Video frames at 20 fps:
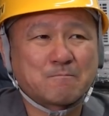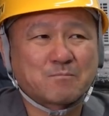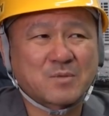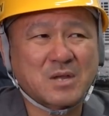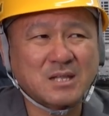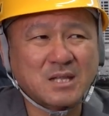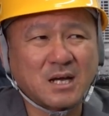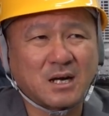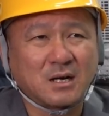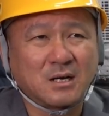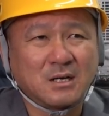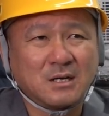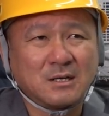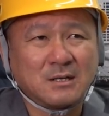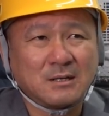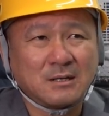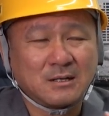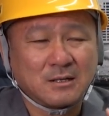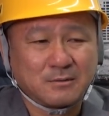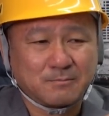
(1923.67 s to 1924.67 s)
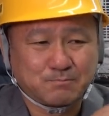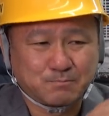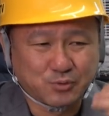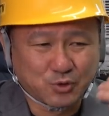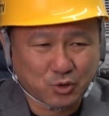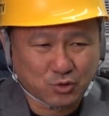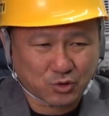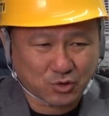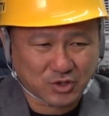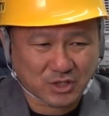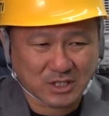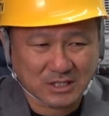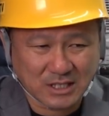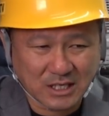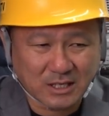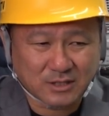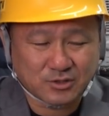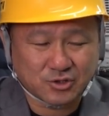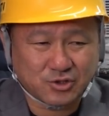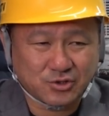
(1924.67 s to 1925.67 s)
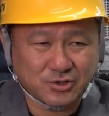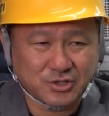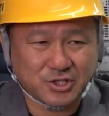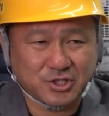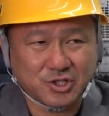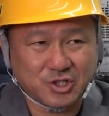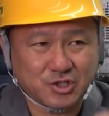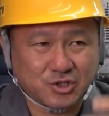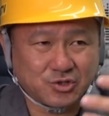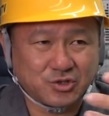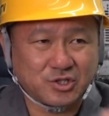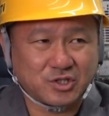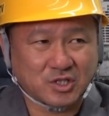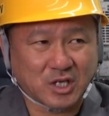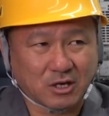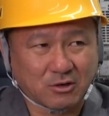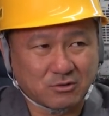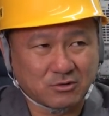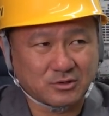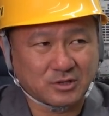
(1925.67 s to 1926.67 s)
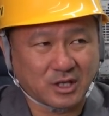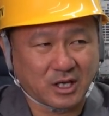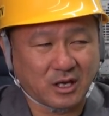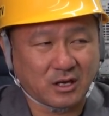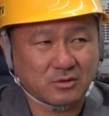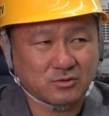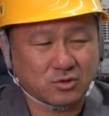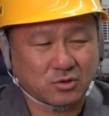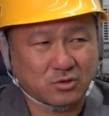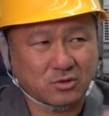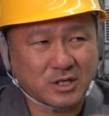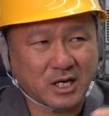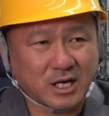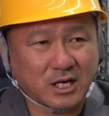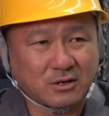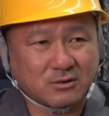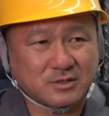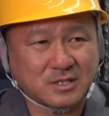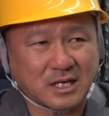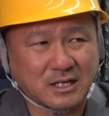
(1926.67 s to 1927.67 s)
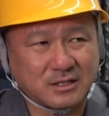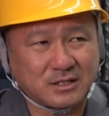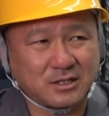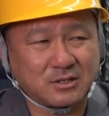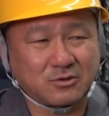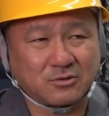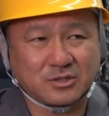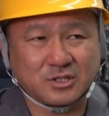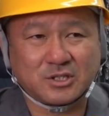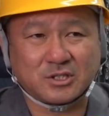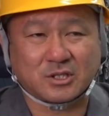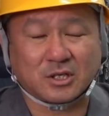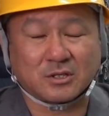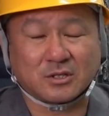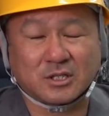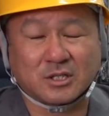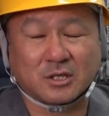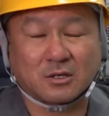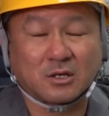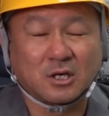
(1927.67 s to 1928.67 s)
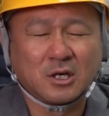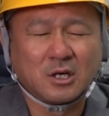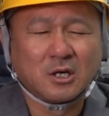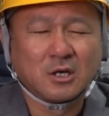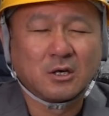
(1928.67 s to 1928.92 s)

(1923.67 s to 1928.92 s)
ただ、プロとしてね、10人、20人頼んで、その中の3人、4人って、出て、